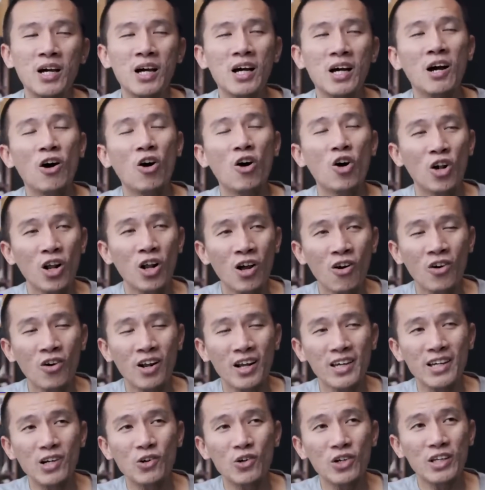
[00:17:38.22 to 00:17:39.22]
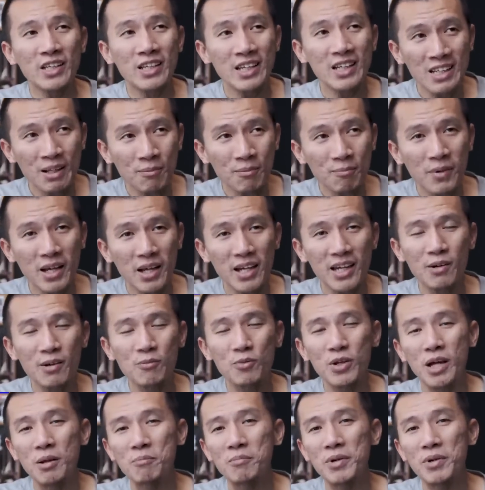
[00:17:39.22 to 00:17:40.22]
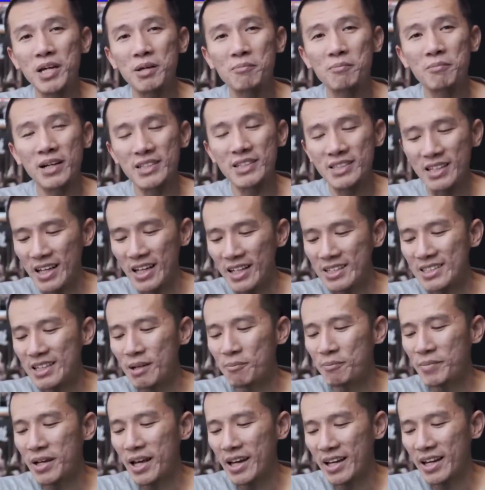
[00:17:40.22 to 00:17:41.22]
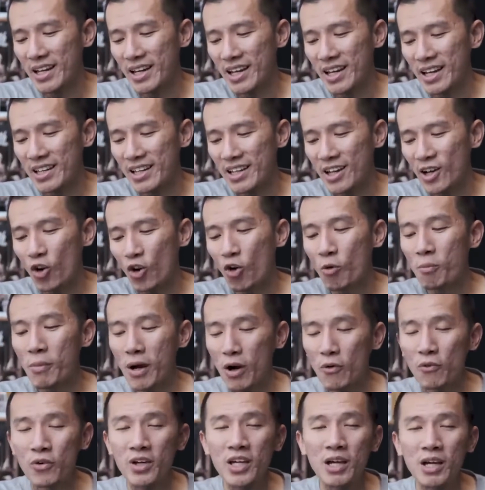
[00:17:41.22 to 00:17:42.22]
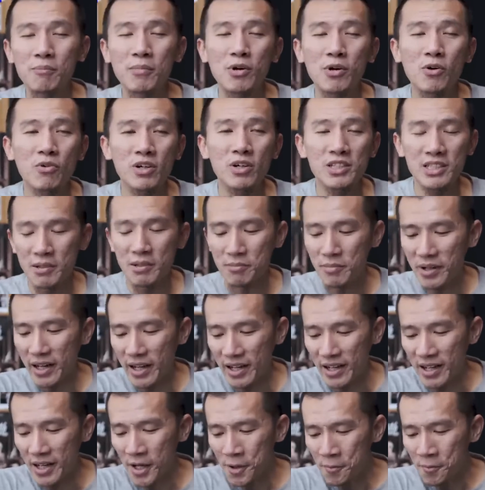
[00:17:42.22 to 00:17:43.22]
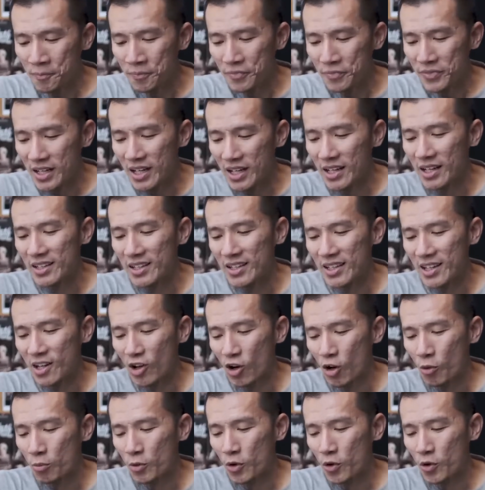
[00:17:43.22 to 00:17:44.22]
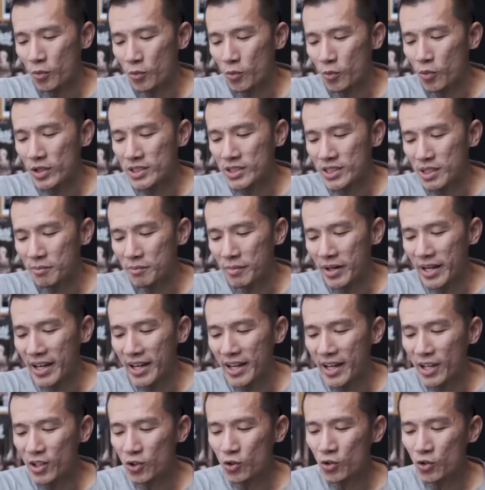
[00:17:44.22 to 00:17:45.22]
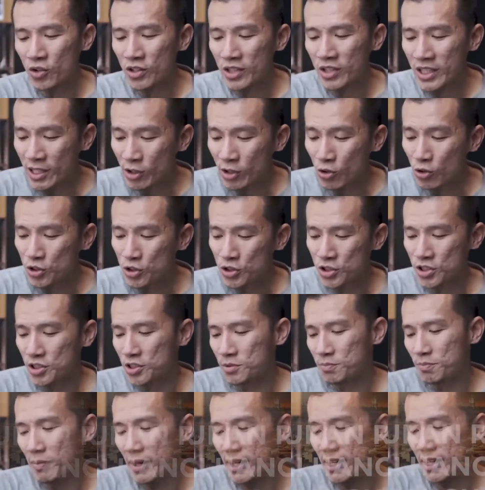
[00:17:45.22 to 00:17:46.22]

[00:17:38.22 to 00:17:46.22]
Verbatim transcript: Orang-orang Yahudi tetap lagi kemudian bikin masalah sampai akhirnya Romawi yang menguasai mereka. Dan ketika Romawi menguasai mereka itu, Titus pada